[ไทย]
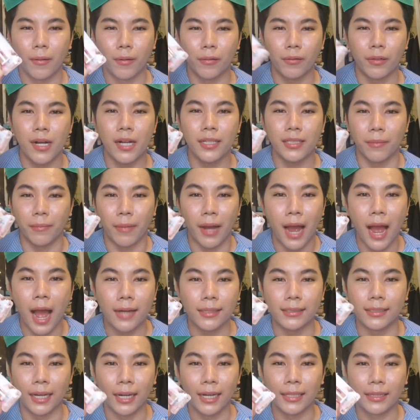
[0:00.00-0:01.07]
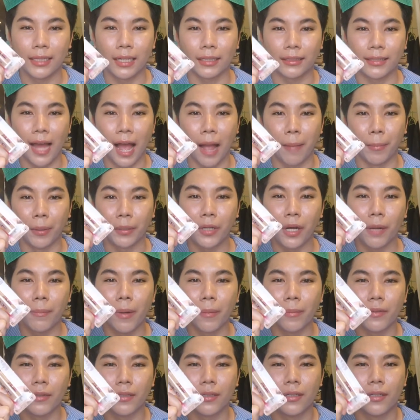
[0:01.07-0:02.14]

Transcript: เครื่องสำอางหรืออะไรต่างๆ มันก็แบบ